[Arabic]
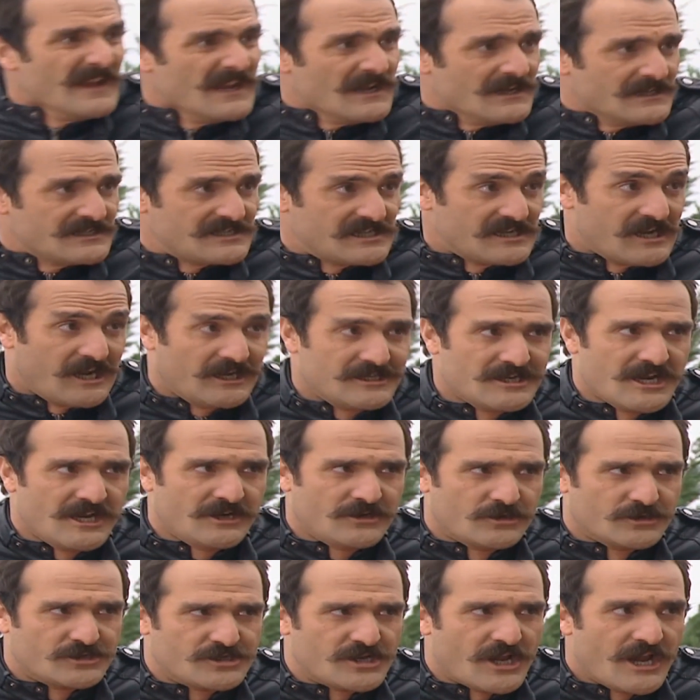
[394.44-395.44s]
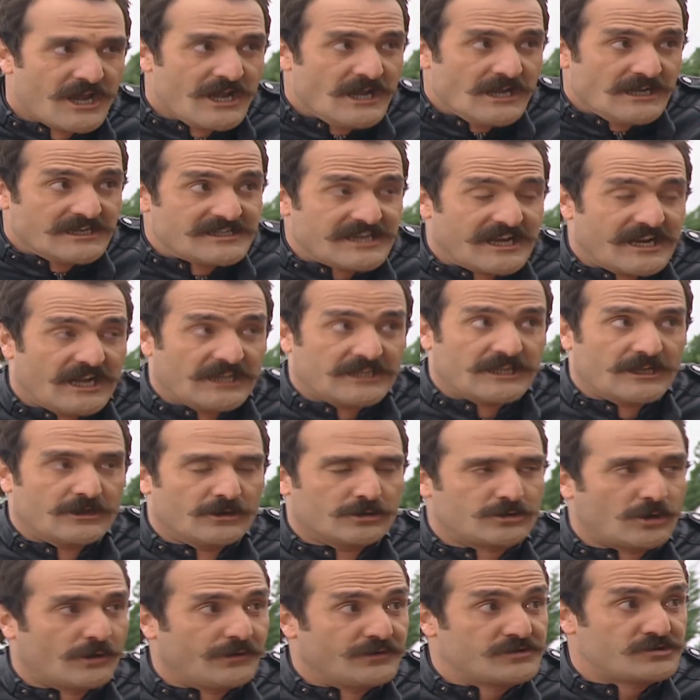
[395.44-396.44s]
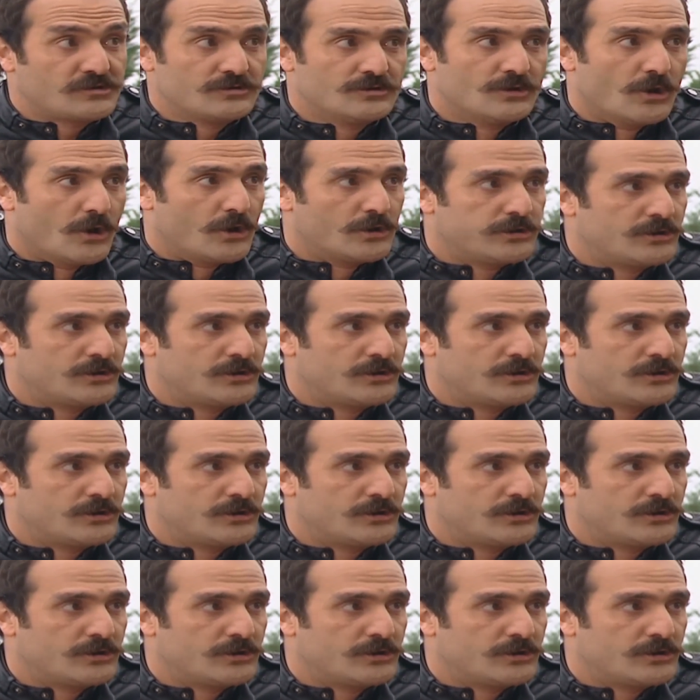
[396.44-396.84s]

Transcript: سناش احمد قلبي انت متت بالباص اللي